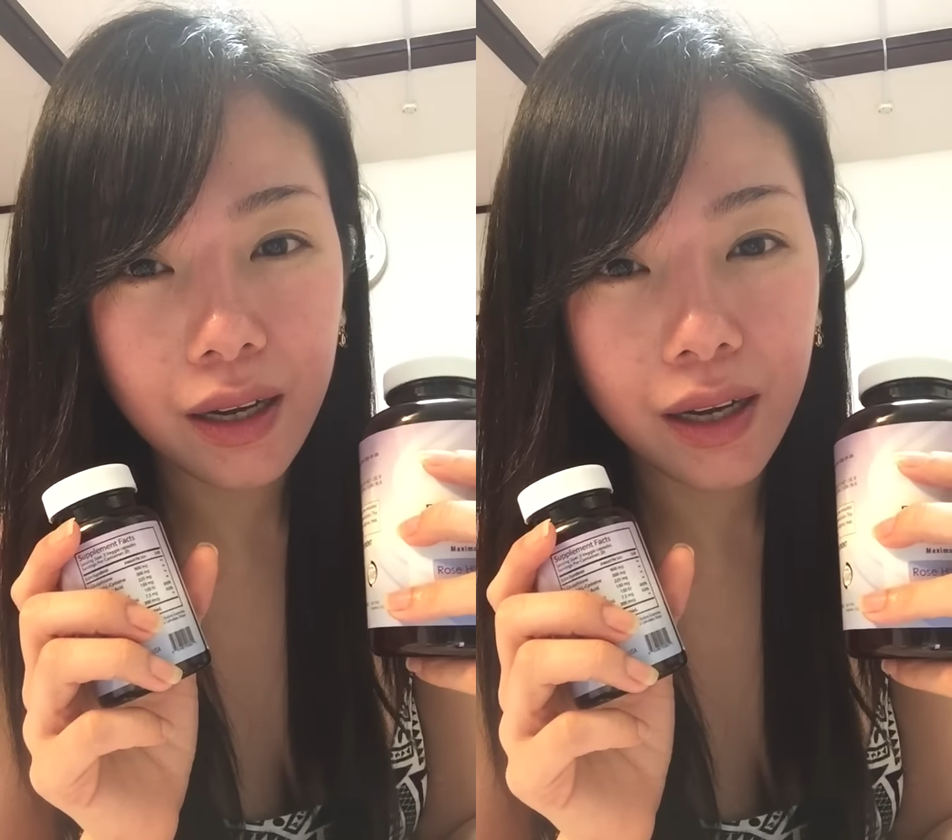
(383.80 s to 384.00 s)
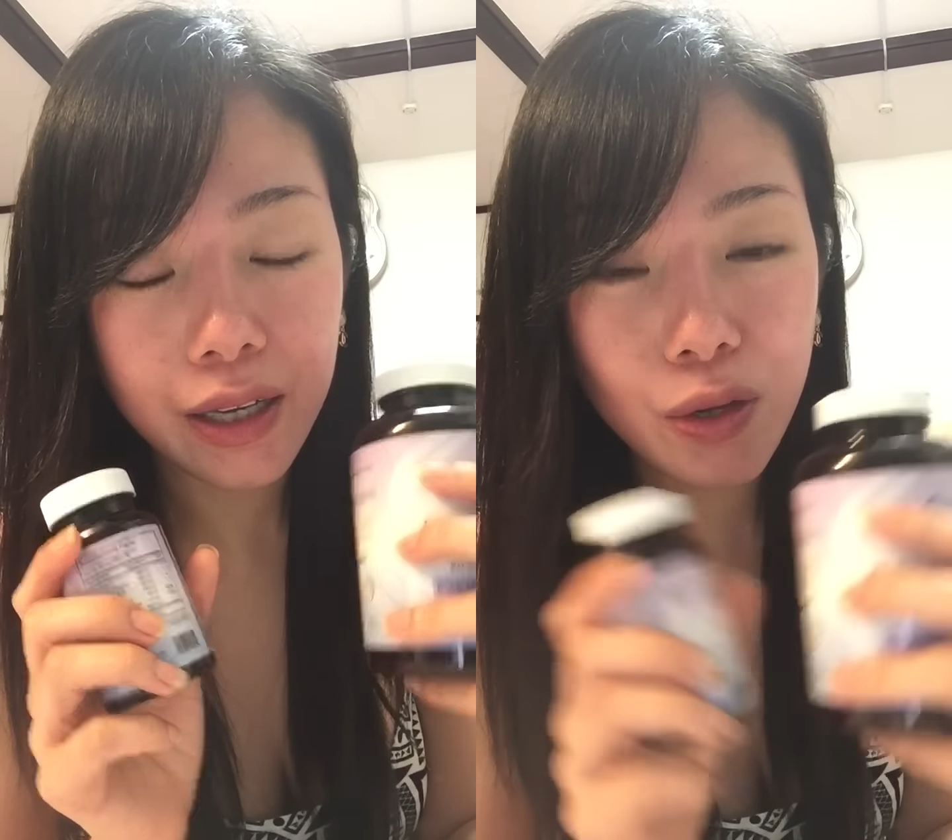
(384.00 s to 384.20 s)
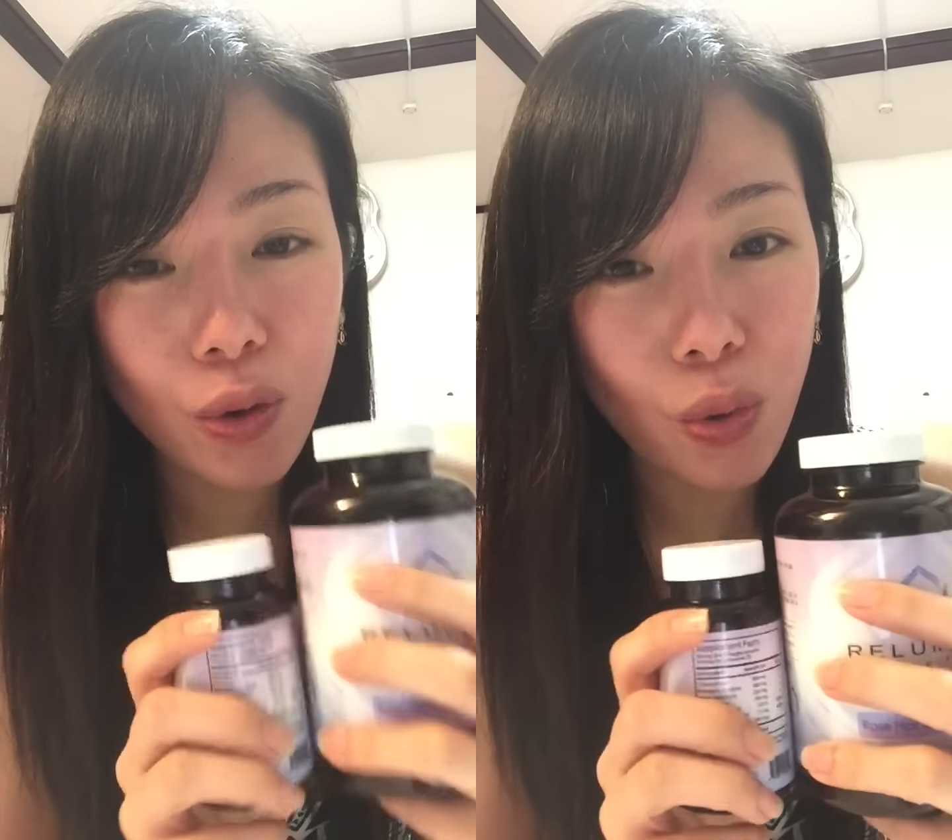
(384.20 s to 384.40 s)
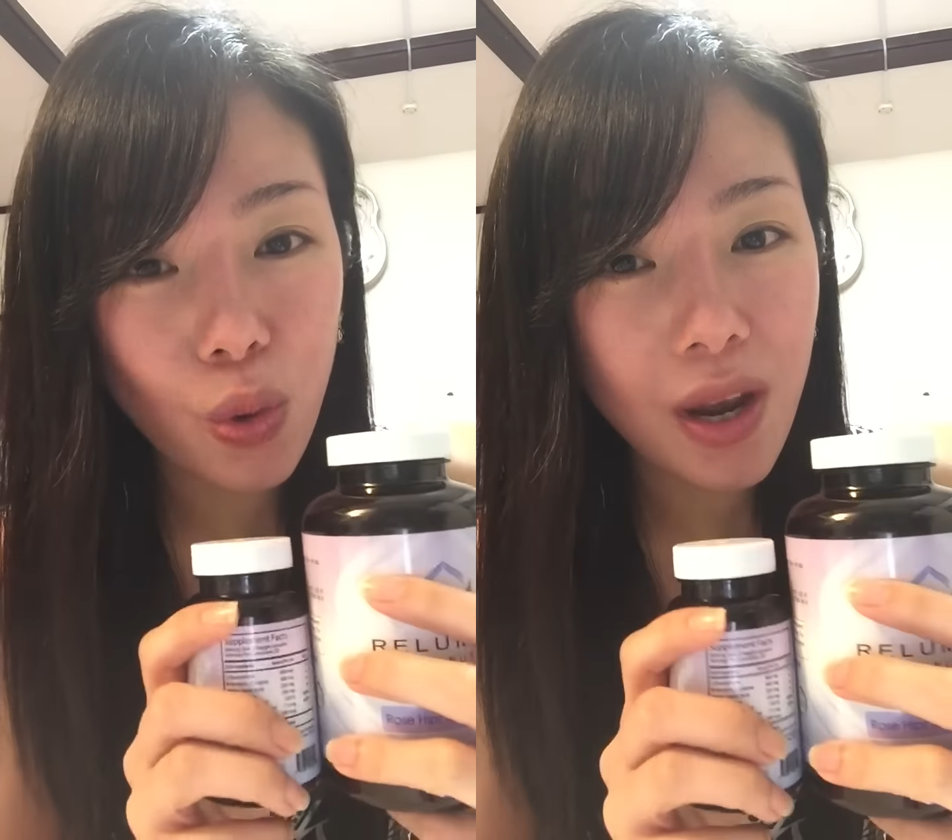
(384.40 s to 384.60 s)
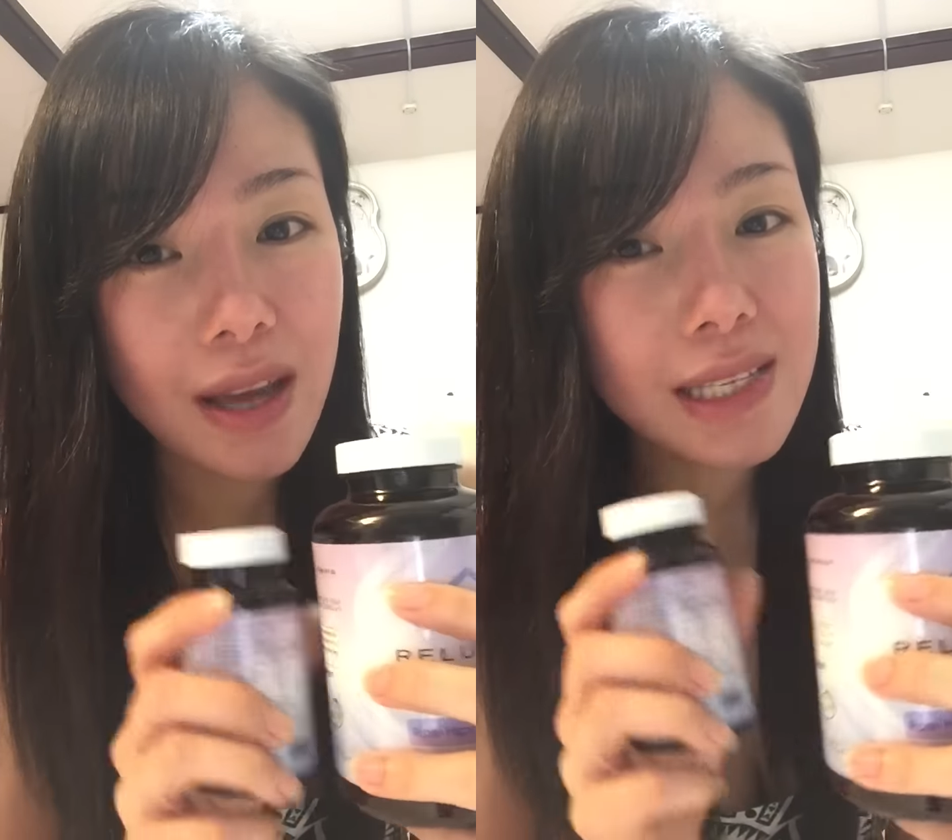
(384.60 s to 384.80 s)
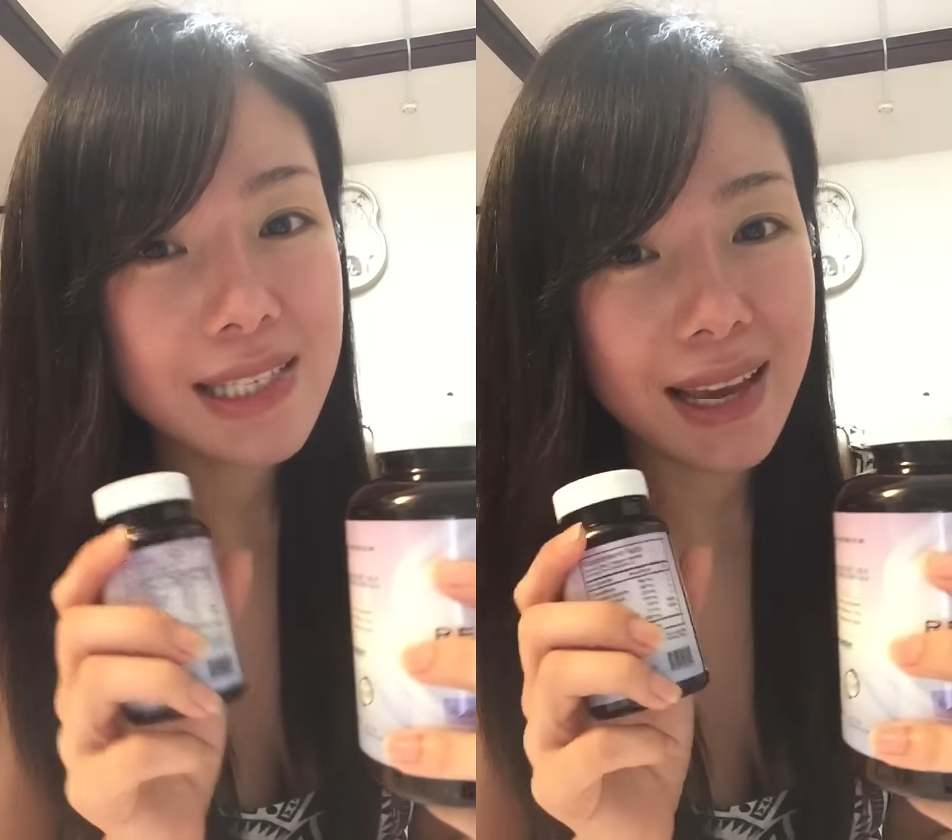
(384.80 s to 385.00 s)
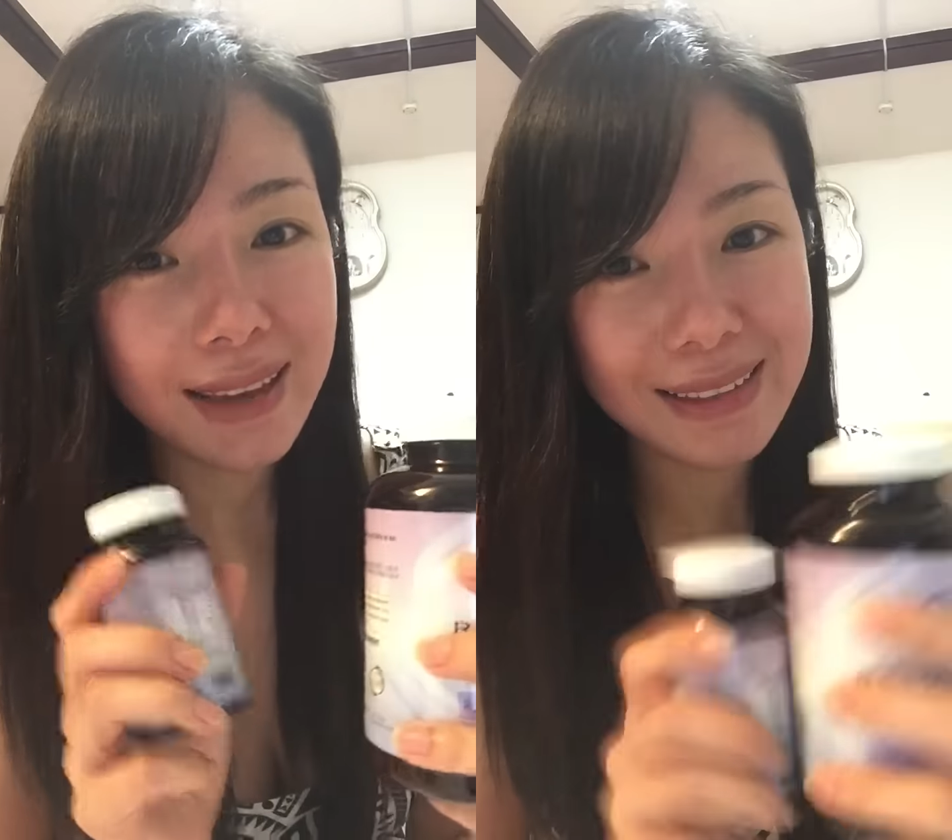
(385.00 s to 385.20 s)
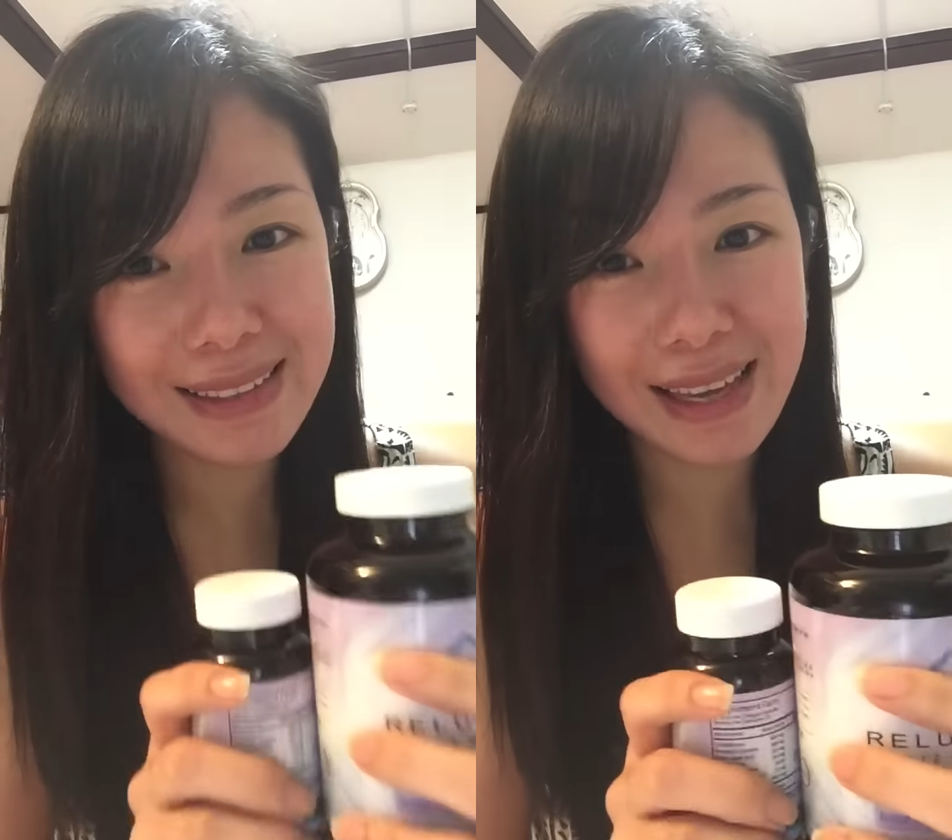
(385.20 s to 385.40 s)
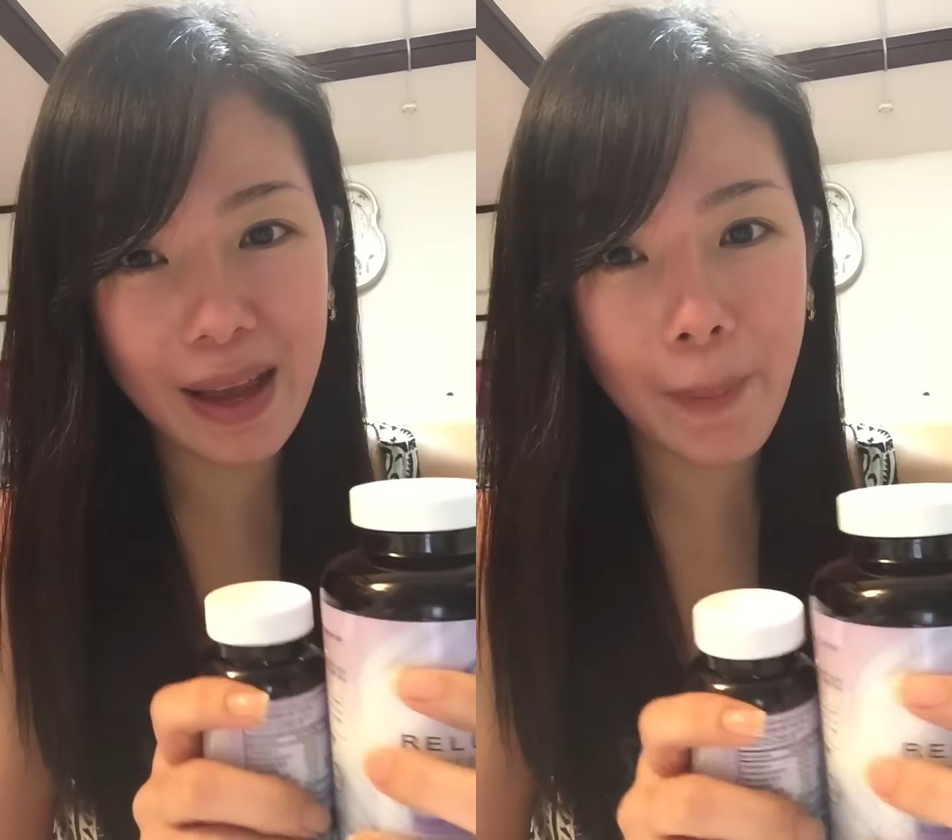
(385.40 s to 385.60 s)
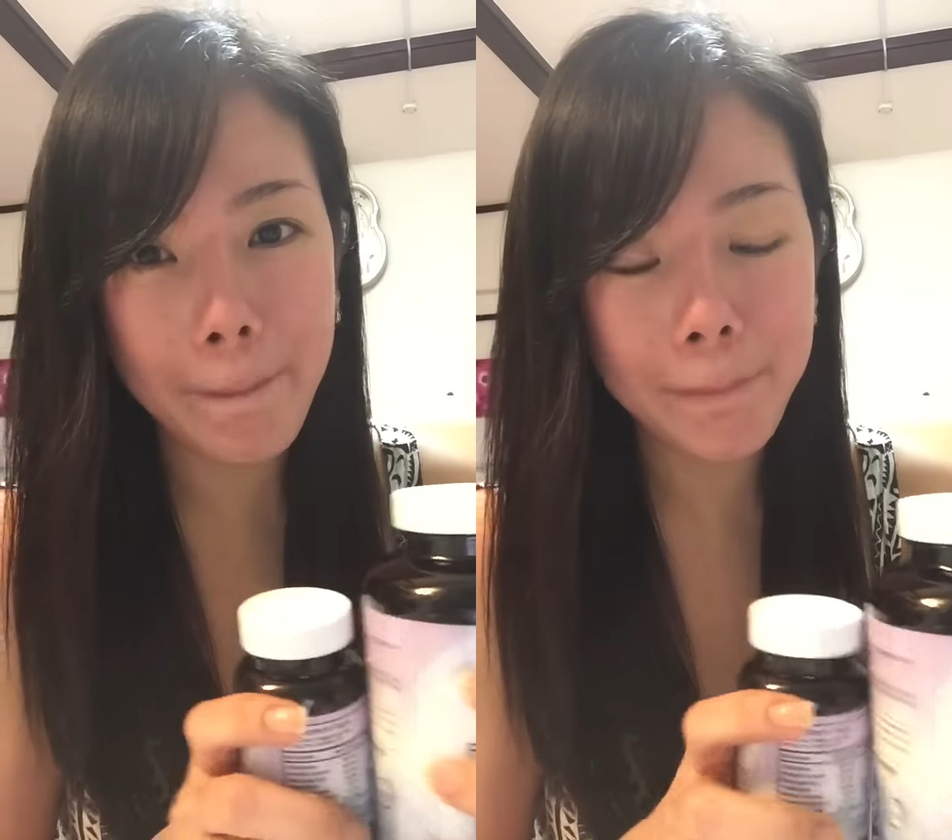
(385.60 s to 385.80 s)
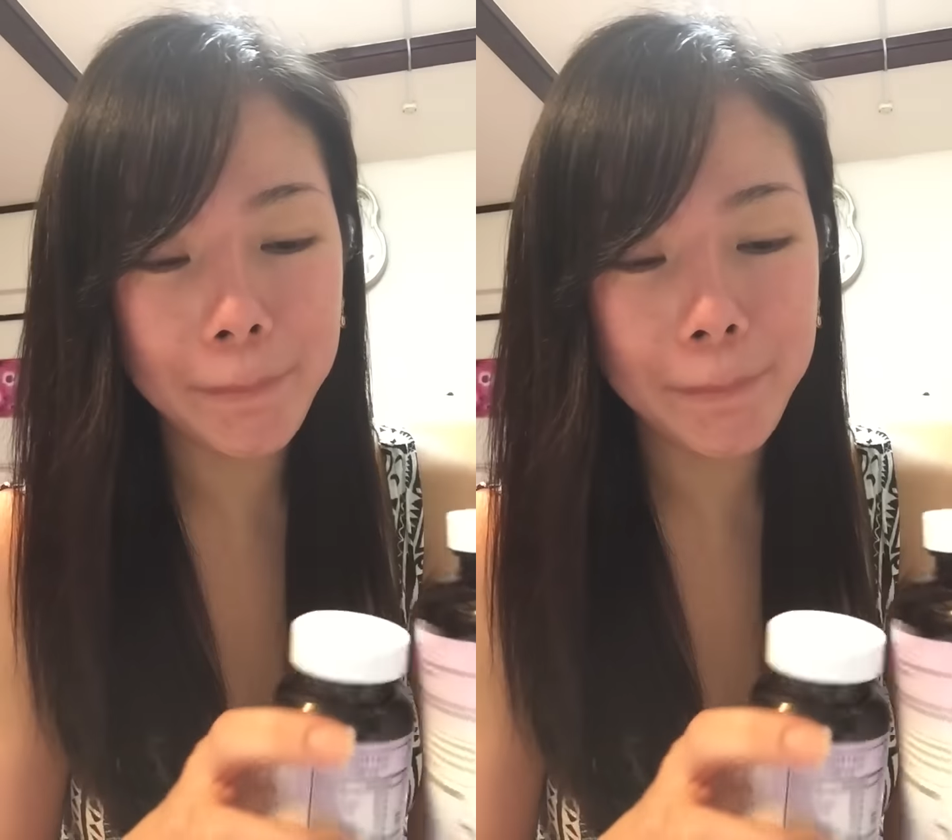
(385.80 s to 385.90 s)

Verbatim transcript: ayoko lang sa kanya